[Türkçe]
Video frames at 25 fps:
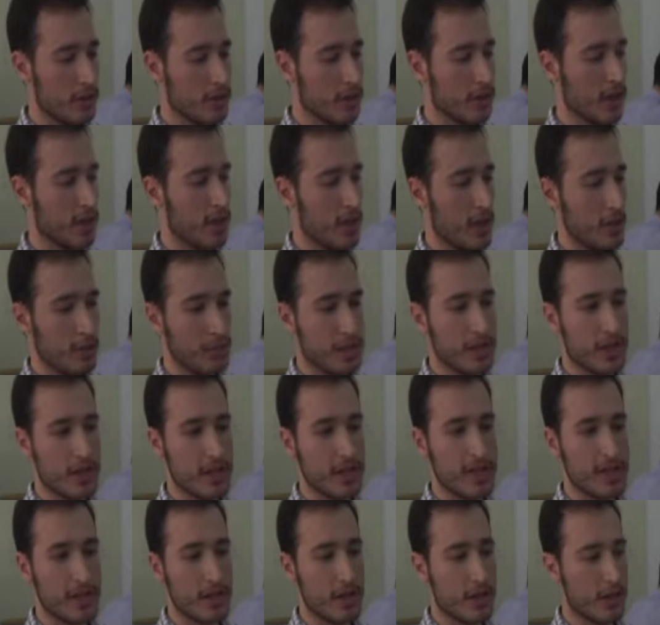e, ne
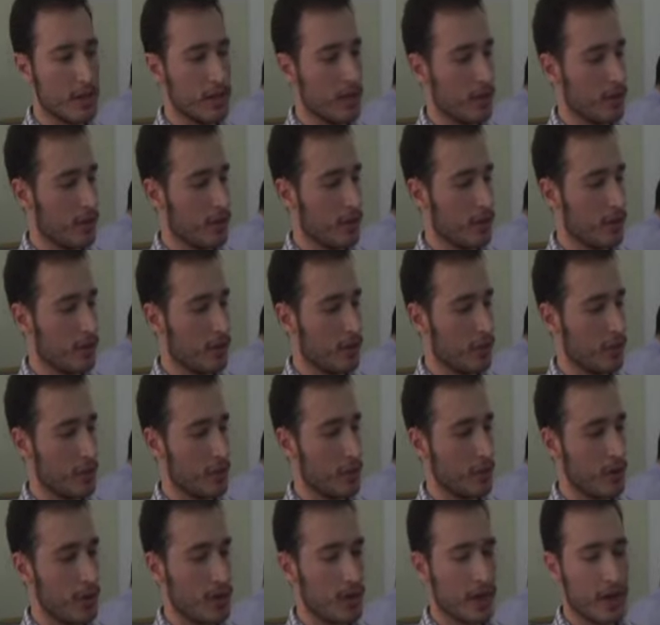yapacaksa e, ona
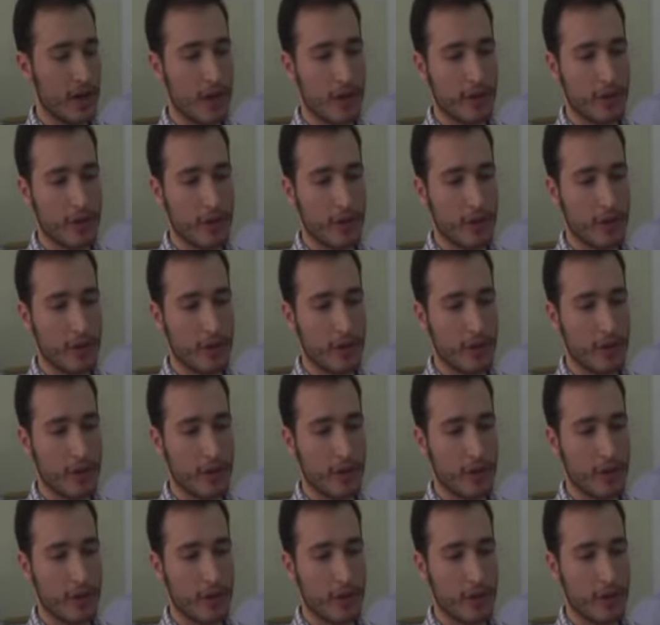göre karar